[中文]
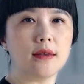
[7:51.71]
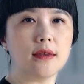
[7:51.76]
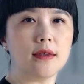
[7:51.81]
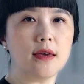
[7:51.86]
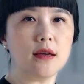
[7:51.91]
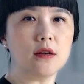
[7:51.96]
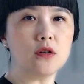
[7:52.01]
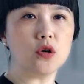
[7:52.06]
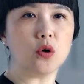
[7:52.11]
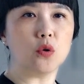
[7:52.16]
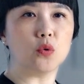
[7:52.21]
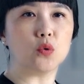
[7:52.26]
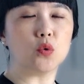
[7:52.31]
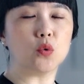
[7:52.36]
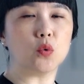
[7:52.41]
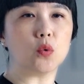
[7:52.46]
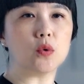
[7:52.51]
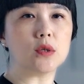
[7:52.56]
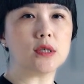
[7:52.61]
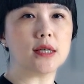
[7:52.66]
粘稠
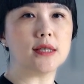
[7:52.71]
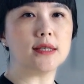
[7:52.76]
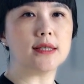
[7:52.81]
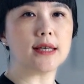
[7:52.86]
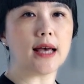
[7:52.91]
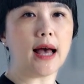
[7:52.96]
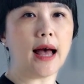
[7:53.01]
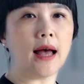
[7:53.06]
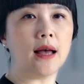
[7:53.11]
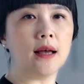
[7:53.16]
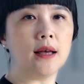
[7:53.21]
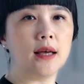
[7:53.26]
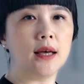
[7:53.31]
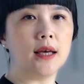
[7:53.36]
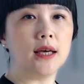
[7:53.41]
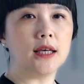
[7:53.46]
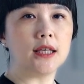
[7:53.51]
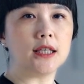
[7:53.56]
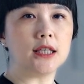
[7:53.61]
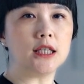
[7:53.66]
度增加，
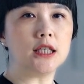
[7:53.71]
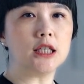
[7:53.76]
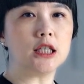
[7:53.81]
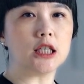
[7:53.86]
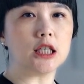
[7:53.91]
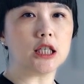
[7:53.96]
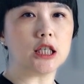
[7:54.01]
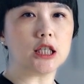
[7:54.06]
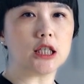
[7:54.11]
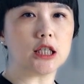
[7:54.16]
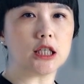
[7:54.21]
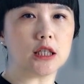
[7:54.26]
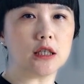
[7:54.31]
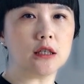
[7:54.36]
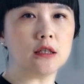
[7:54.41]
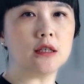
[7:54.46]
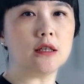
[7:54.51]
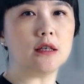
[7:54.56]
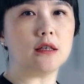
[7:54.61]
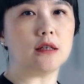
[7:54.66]
引起急
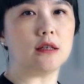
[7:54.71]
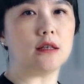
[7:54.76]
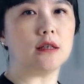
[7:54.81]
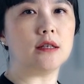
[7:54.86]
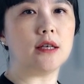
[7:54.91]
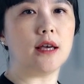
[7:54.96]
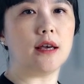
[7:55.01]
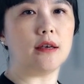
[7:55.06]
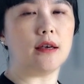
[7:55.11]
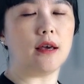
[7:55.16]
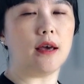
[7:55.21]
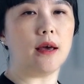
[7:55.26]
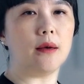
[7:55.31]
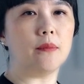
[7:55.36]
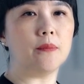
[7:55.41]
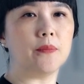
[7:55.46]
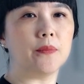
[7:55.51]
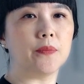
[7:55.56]
性胰腺炎。